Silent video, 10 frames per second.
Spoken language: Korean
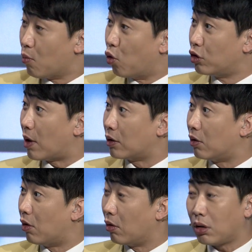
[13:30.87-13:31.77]
모드
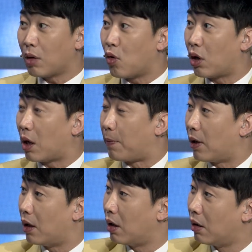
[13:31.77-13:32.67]
만드는 거 내칼 네, 레벨이 나빠?
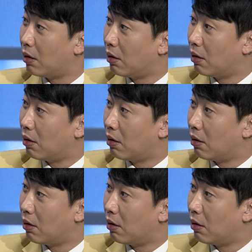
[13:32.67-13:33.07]
올라가고 어,